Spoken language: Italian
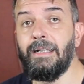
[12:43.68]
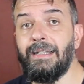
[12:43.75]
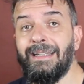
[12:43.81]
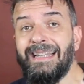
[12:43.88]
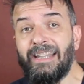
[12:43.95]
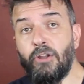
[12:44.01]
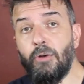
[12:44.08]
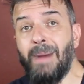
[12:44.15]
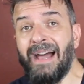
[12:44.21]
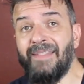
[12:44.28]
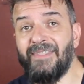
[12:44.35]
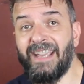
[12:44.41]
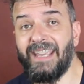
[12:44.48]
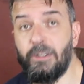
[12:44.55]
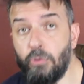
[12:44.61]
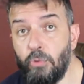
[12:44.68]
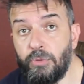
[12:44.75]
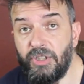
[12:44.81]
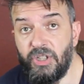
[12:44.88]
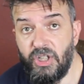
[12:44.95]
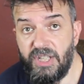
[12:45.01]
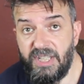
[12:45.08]
La domanda che
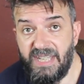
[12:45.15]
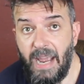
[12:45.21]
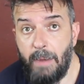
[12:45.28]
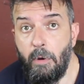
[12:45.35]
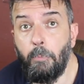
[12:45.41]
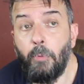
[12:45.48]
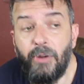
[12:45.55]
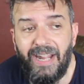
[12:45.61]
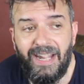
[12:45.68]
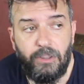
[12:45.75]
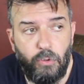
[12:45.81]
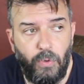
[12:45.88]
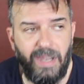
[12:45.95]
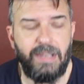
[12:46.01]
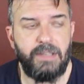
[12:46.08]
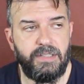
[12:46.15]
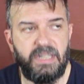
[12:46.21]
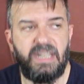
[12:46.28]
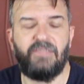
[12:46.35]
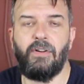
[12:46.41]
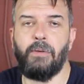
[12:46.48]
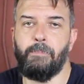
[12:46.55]
tutti ci stiamo ponendo è
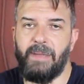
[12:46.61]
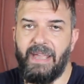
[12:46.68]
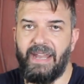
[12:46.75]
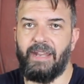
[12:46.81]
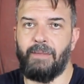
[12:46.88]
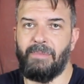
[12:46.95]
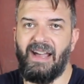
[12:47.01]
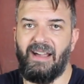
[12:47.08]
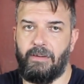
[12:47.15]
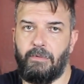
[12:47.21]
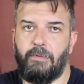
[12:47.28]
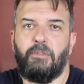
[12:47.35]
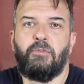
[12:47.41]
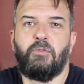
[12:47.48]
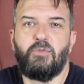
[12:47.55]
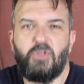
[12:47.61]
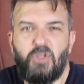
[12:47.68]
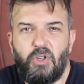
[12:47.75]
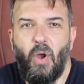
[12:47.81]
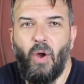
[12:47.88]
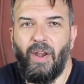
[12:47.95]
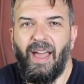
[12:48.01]
sì, va bene, ma
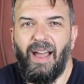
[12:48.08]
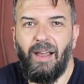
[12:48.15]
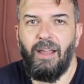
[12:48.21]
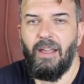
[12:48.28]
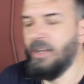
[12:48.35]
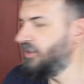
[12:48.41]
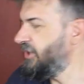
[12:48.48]
funziona?